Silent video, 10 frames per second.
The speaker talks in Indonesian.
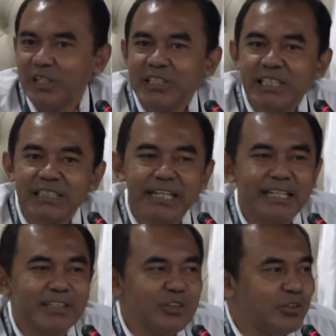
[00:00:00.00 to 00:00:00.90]

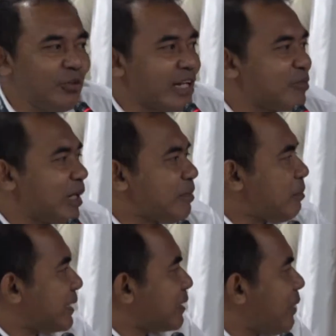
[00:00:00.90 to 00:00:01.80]
NTT itu 2018
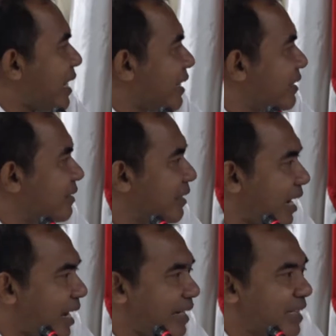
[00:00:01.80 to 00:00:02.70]
kemarin
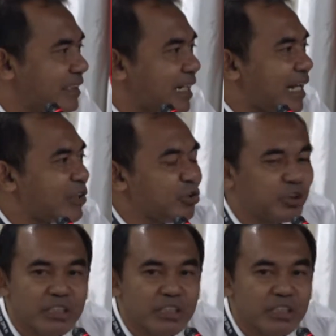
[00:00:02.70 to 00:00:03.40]
ada 105